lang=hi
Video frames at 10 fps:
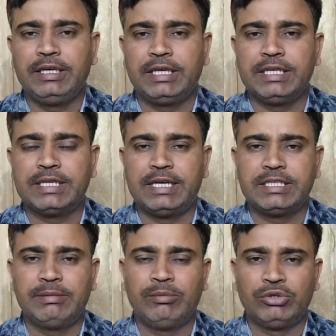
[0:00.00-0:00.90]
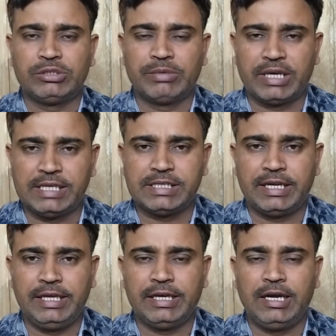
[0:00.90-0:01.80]
कि किस राज्य में मौसम
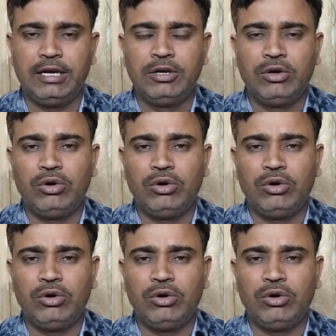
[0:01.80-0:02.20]
कैसा रहेगा